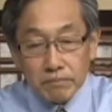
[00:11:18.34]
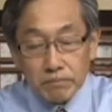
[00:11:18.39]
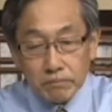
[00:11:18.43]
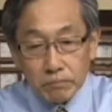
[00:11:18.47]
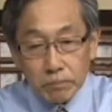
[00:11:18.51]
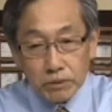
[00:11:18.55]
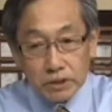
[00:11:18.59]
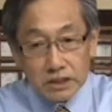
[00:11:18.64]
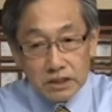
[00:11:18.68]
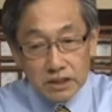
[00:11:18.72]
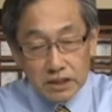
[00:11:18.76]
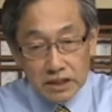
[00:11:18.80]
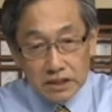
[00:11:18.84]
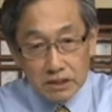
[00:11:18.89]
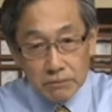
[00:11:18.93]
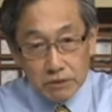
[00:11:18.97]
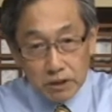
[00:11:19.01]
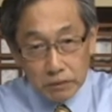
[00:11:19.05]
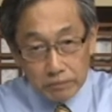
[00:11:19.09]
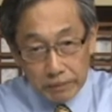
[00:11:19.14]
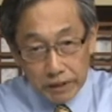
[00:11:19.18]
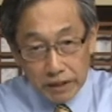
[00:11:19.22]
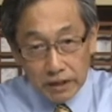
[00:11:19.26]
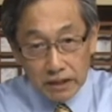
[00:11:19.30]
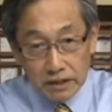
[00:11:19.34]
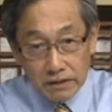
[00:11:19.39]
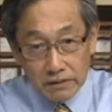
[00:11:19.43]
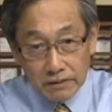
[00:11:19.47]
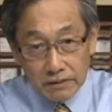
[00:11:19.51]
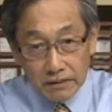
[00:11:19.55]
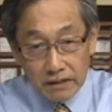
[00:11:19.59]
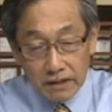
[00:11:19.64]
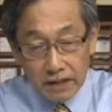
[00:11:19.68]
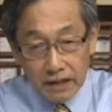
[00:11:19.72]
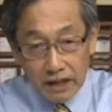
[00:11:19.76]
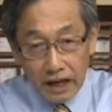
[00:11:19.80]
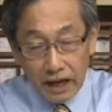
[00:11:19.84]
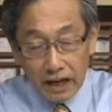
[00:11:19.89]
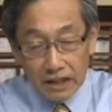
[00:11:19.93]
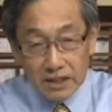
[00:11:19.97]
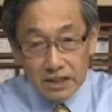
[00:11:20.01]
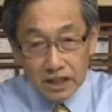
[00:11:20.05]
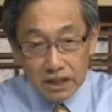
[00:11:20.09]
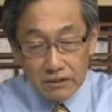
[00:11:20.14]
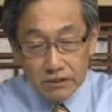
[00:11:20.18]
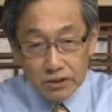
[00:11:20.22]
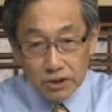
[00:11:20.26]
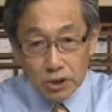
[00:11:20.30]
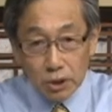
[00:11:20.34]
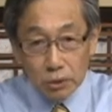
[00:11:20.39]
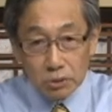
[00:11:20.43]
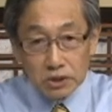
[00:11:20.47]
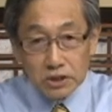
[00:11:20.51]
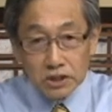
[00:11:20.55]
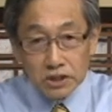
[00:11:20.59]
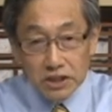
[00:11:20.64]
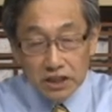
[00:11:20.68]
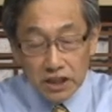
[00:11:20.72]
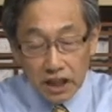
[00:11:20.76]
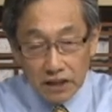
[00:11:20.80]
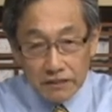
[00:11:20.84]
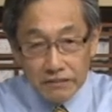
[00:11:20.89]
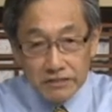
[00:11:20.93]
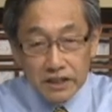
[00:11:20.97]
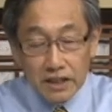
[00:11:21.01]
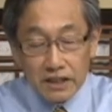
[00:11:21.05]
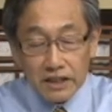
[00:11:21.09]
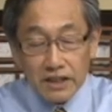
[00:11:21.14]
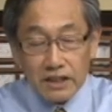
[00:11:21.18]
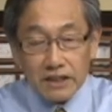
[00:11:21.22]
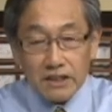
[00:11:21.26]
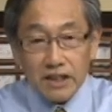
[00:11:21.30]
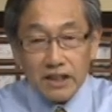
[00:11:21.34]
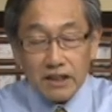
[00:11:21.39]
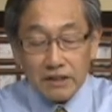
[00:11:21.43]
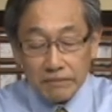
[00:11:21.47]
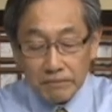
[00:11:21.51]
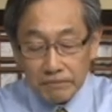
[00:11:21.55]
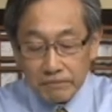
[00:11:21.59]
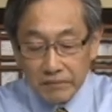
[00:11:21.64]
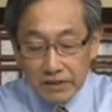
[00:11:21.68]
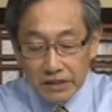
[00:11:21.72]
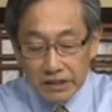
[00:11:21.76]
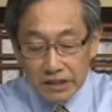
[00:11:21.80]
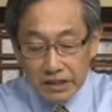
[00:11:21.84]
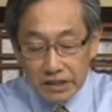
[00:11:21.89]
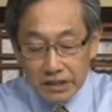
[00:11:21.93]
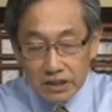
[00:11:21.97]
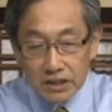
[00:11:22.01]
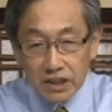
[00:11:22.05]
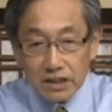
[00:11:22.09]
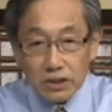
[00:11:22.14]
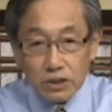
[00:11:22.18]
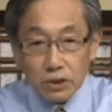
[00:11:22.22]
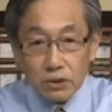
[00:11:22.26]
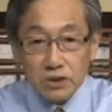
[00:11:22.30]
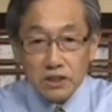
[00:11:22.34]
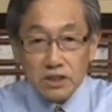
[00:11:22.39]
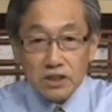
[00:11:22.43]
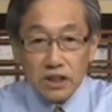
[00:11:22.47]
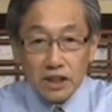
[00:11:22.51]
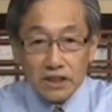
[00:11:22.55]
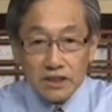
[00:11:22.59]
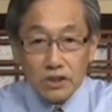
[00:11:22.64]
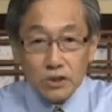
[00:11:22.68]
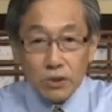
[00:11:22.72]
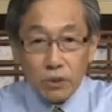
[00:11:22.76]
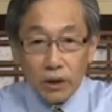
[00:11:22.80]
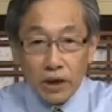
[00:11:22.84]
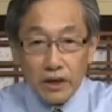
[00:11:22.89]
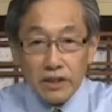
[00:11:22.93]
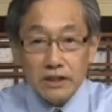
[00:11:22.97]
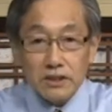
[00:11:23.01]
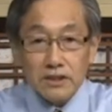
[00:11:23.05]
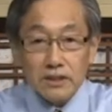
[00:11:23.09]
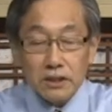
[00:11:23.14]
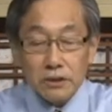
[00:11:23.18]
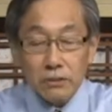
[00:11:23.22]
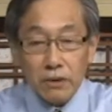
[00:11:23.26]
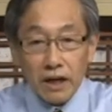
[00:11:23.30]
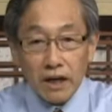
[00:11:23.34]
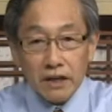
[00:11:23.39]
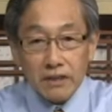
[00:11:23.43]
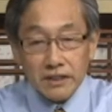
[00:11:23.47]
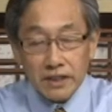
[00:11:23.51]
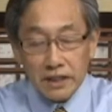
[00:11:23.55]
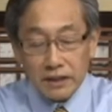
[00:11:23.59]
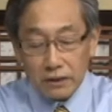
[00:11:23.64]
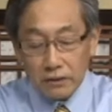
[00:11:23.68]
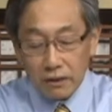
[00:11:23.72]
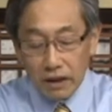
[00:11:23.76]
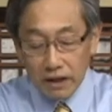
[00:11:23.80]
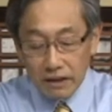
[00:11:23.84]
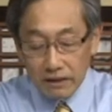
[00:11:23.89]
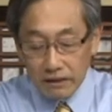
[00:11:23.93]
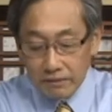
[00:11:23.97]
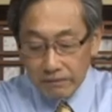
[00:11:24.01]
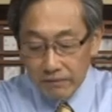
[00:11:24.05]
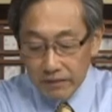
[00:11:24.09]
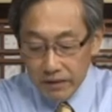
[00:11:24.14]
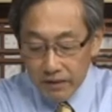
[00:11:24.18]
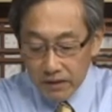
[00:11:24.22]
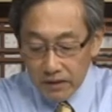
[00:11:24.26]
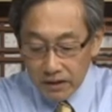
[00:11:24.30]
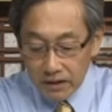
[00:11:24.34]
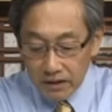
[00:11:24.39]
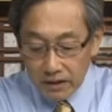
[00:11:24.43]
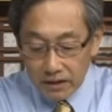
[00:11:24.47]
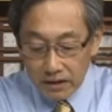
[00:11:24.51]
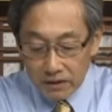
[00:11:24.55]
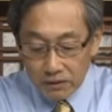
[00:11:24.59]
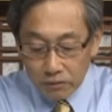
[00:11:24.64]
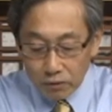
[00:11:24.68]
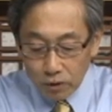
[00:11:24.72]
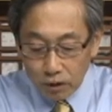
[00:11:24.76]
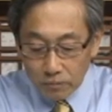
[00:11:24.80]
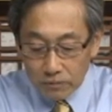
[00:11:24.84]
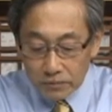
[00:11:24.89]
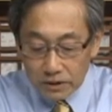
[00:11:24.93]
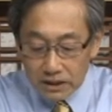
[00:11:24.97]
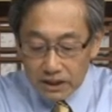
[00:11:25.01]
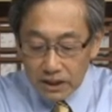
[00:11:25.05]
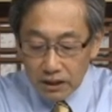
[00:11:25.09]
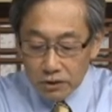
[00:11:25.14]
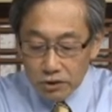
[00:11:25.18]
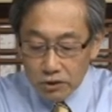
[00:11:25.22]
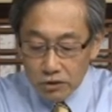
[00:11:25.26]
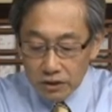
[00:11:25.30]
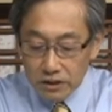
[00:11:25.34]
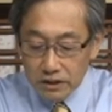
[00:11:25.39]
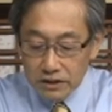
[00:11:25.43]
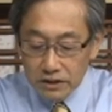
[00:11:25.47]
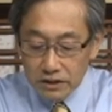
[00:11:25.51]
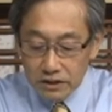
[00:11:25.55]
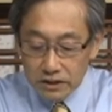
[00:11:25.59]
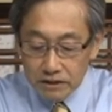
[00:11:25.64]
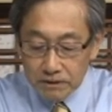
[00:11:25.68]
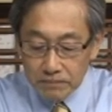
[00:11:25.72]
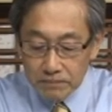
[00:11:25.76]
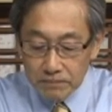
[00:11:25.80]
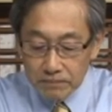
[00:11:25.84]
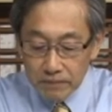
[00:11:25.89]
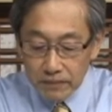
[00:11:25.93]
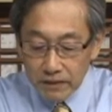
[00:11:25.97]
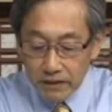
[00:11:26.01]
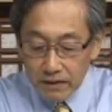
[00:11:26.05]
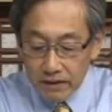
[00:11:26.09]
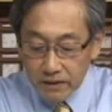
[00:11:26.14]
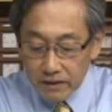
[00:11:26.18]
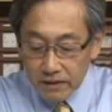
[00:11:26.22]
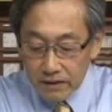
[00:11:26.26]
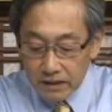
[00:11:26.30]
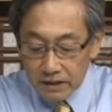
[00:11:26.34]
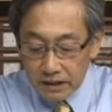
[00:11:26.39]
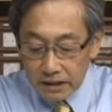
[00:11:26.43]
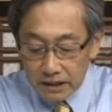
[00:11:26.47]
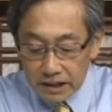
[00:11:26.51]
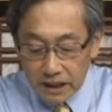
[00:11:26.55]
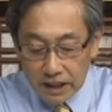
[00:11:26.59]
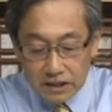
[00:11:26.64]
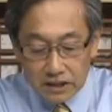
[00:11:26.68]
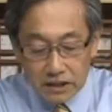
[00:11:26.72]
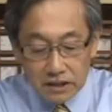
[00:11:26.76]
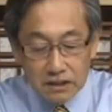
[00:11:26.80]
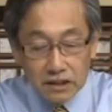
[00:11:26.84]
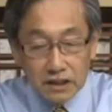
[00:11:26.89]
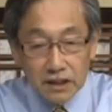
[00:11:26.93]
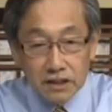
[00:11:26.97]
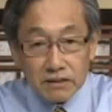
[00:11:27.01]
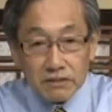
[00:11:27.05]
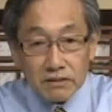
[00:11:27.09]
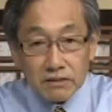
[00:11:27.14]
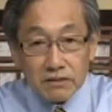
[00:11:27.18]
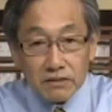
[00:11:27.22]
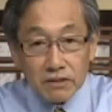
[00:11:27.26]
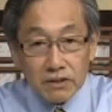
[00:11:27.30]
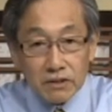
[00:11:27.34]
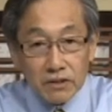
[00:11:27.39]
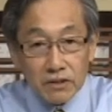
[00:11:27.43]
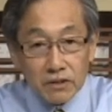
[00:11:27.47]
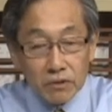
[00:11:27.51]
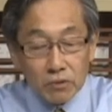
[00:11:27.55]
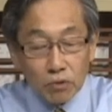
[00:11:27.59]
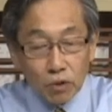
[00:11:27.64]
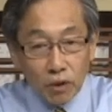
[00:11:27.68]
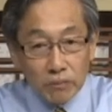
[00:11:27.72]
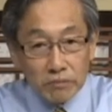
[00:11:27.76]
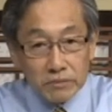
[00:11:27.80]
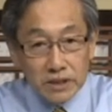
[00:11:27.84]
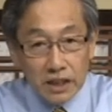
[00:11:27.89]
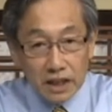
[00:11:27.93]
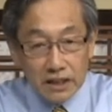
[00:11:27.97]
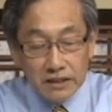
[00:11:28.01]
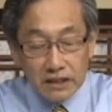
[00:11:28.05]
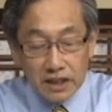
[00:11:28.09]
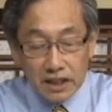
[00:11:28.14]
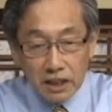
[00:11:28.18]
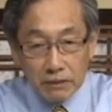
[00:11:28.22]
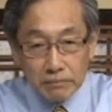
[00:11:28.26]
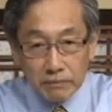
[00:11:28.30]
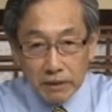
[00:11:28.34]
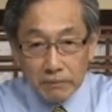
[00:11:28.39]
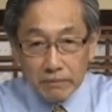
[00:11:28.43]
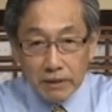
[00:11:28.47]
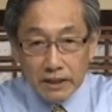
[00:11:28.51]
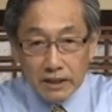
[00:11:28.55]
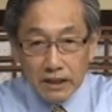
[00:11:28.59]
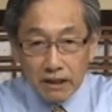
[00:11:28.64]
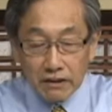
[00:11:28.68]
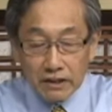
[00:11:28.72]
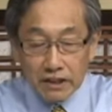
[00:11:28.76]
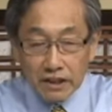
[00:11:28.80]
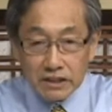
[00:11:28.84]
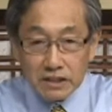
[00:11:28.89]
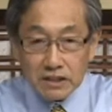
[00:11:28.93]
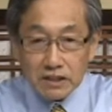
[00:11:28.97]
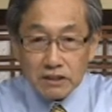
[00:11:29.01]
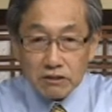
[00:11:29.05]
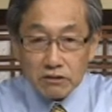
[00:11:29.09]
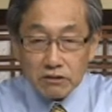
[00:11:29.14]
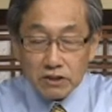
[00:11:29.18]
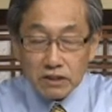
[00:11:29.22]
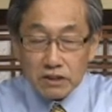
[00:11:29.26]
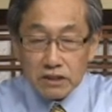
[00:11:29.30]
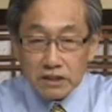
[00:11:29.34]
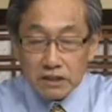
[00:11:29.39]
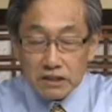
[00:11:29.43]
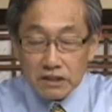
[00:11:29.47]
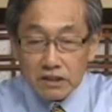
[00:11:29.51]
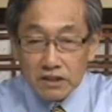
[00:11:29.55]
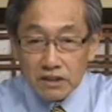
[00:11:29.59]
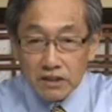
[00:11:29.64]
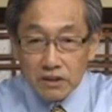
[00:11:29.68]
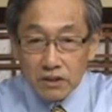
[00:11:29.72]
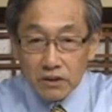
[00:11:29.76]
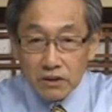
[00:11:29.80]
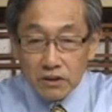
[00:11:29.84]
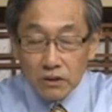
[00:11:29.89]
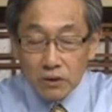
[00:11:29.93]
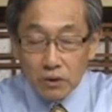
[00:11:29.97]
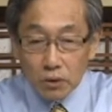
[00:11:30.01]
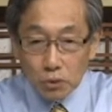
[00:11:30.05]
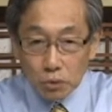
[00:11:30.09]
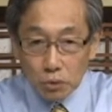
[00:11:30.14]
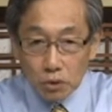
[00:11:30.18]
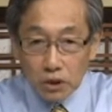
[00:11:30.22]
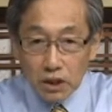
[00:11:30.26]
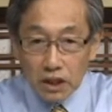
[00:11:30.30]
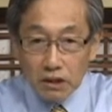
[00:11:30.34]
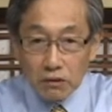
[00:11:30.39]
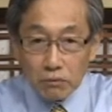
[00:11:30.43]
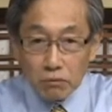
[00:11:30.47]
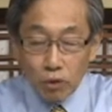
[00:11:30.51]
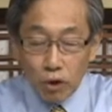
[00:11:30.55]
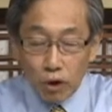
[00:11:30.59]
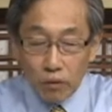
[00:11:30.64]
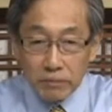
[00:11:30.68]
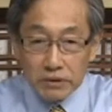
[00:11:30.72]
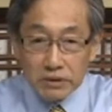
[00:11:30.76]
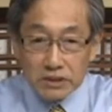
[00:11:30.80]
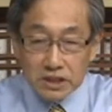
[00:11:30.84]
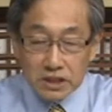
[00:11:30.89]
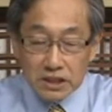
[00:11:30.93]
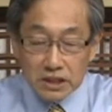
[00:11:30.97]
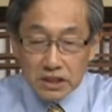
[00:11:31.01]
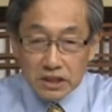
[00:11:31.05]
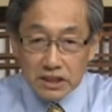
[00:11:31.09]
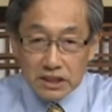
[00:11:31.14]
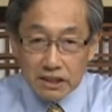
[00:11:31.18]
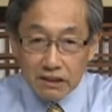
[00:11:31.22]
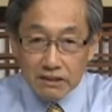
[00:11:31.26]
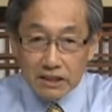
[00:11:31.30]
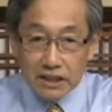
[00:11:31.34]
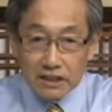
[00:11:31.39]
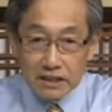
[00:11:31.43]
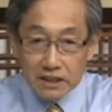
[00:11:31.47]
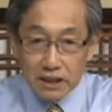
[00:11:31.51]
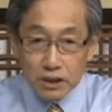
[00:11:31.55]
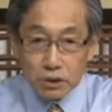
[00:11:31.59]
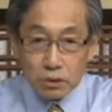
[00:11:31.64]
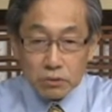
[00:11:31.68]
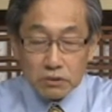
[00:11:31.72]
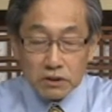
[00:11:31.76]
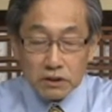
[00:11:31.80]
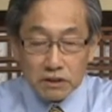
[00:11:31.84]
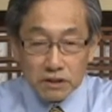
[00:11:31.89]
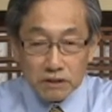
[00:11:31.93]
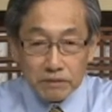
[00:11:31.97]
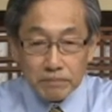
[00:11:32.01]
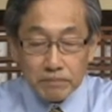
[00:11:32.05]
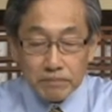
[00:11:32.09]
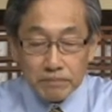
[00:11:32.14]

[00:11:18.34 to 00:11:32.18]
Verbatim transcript: 不是成就别别人，还成就神的意念，成就神永恒的计划这一块，我们需要学习。在今天我们常常要明白到一个事，就是如何我们自己要在基督里，